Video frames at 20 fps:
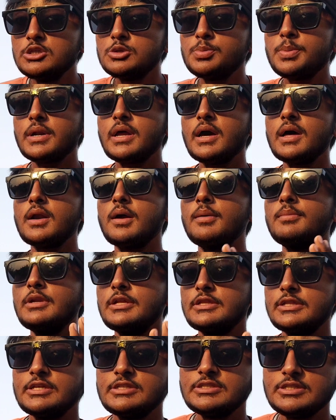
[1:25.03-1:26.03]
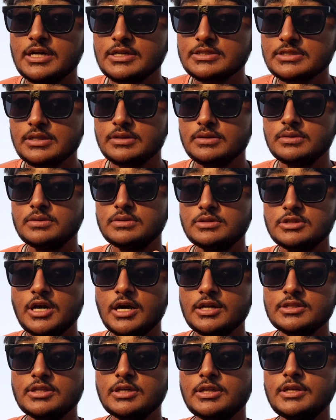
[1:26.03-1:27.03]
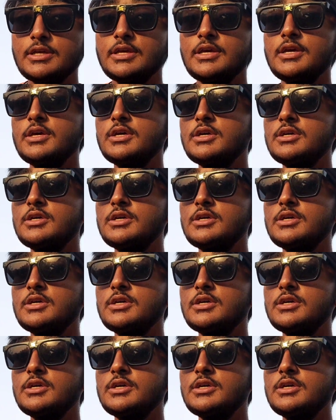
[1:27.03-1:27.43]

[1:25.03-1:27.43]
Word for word: इस प्रकार हम लेते हैं चार से चार थैली